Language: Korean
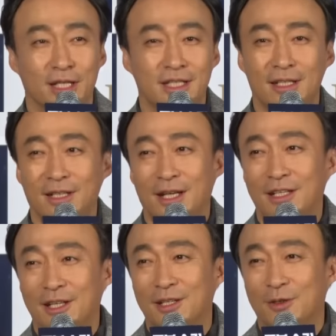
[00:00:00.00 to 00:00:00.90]
계산을
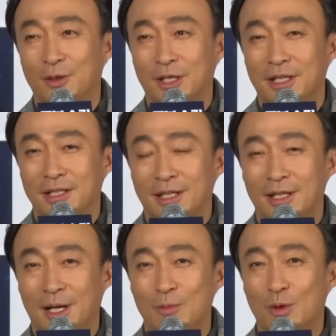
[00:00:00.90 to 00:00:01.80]
해야 되는 건데
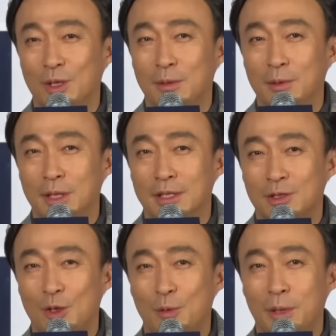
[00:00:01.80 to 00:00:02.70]
감독님이
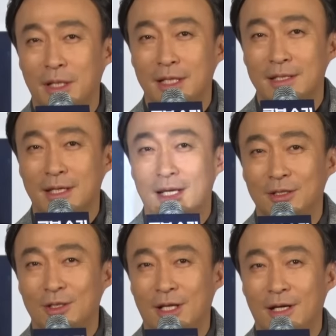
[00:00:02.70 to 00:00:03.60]
처음에 캐스팅
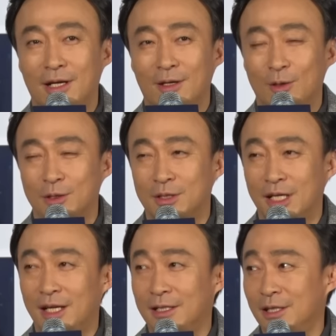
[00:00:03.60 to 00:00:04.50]
하셨다
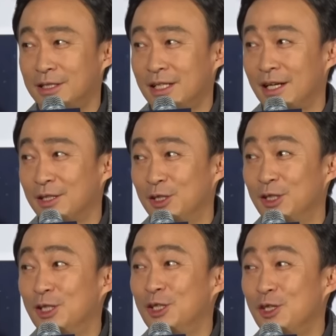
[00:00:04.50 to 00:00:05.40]
제안할 때 생각했던
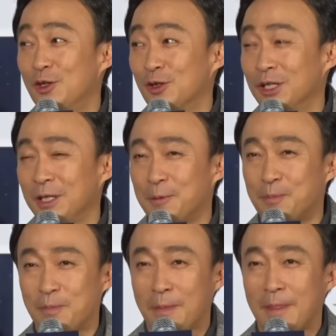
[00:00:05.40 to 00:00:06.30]
1인 2역이
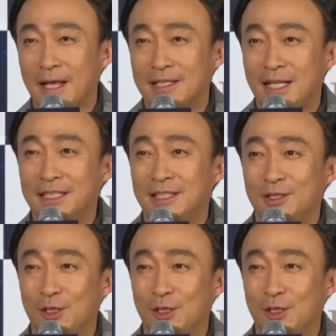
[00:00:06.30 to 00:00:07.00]
사실은